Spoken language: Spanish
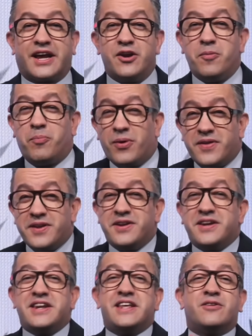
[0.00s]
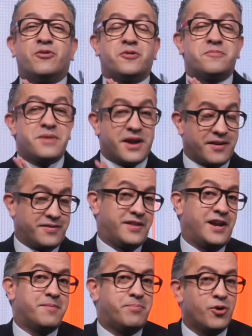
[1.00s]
que no pueden ni dormir de la